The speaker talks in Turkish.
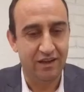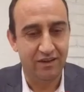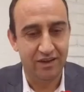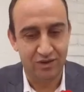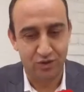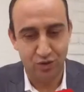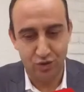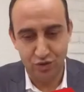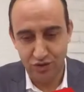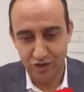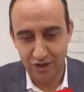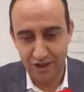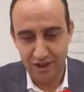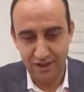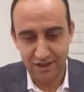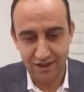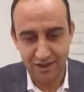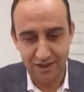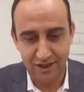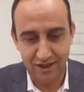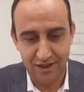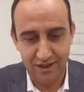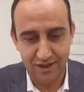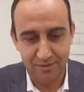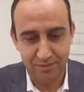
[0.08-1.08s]
İncesu
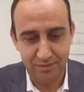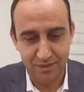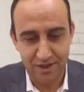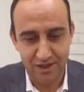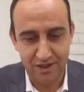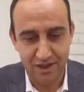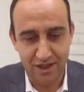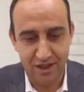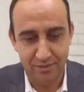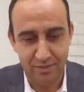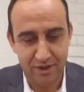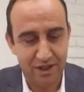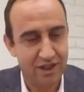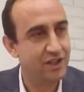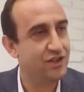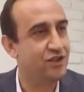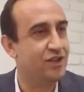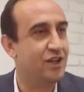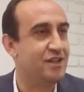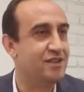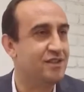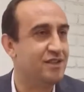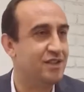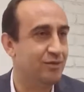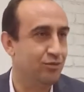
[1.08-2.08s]
Belediye Başkanı
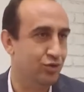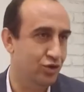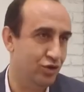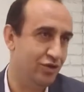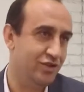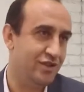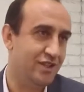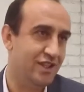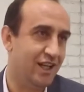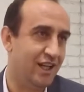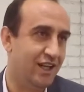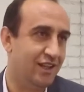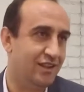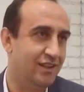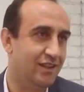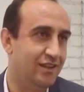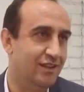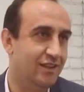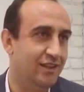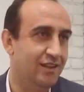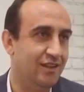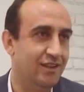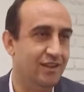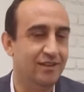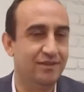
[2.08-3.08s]
Mustafa İlmek bir
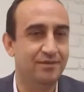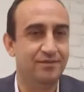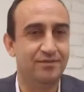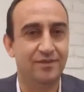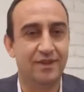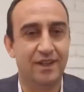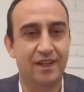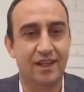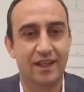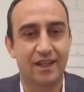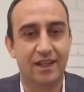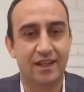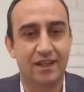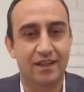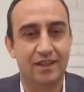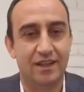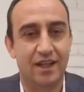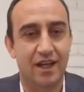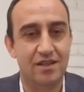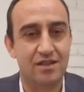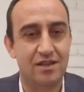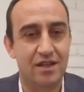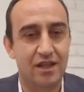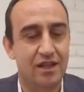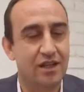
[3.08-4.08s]
haber ajansını
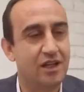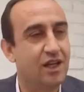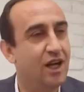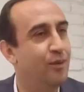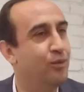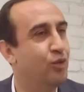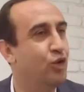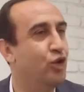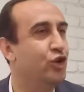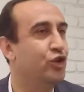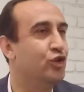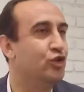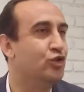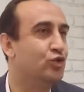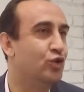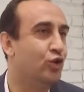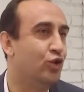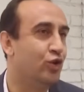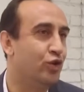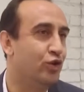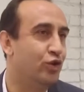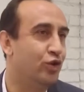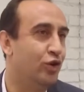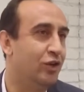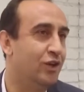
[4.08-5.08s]
ziyaret ederek
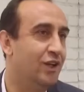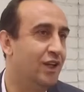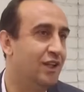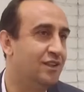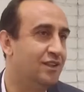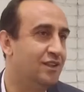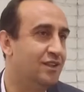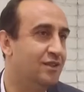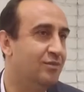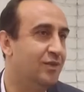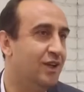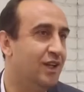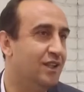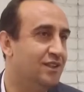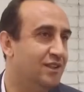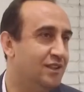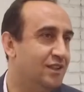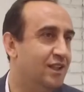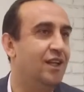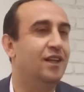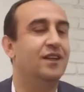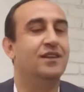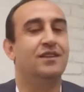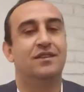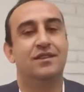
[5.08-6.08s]
Genel Yayın
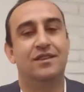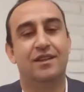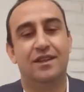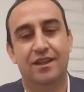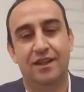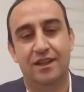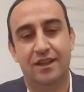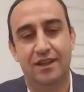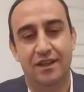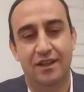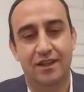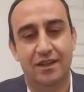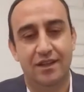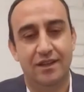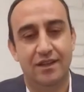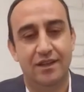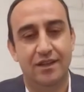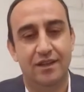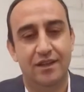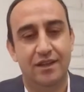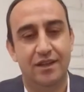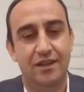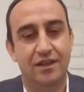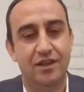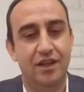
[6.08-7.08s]
Müdürü Mustafa
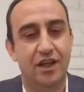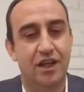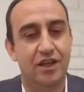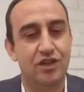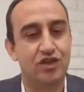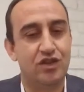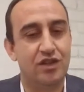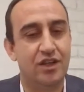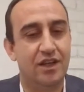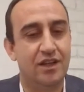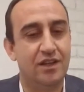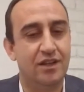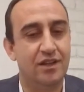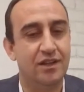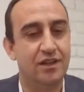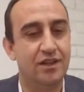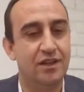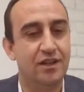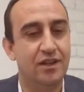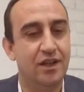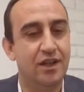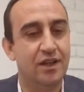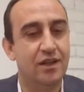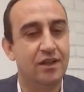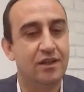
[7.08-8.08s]
Bayram'la görüştü.
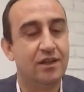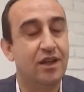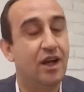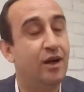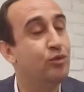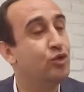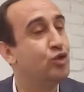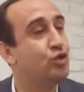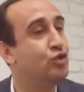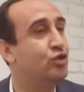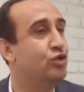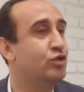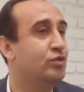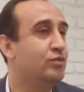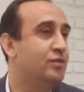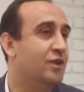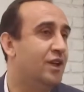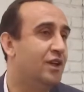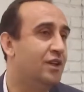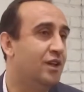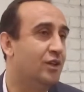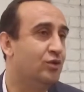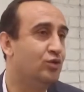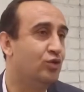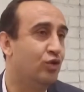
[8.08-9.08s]
İncesu'da
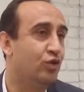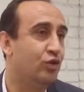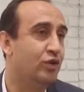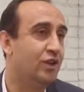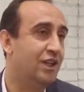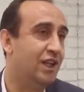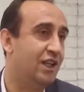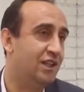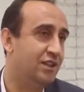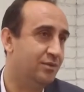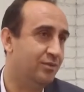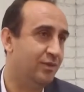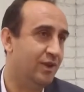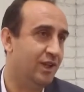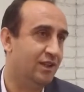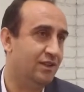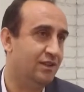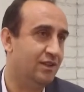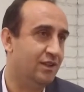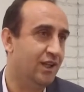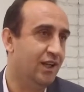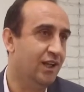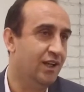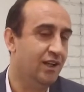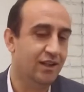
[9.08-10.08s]
yapılan ve yapılacak
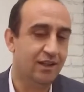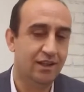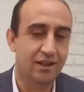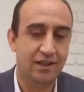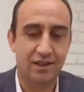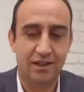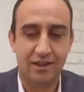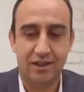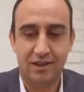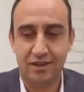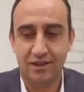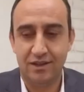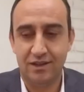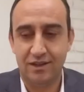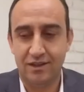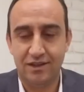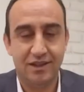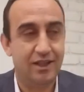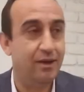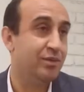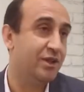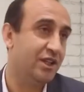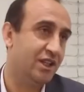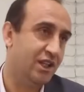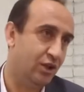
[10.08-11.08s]
olan yatırımlar
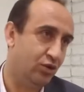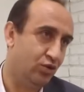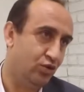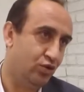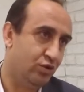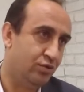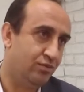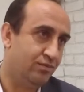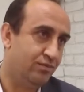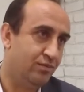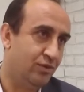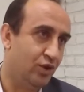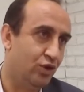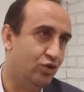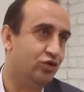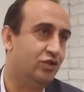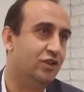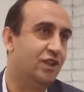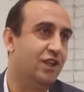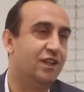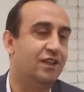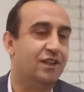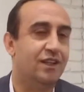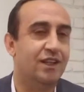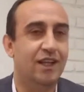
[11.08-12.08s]
hakkında bilgi veren
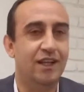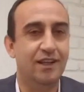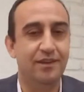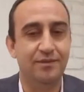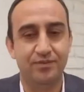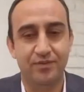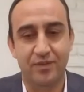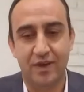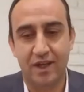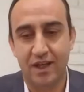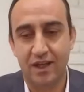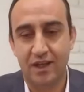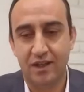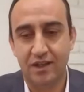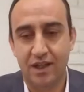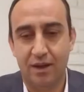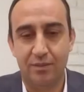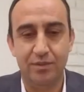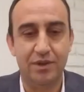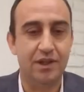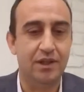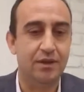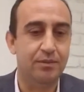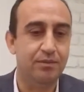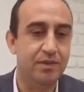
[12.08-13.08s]
İlmek şunları
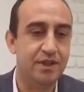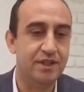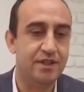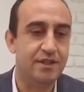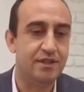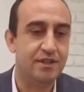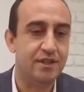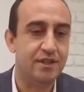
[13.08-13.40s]
söyledi.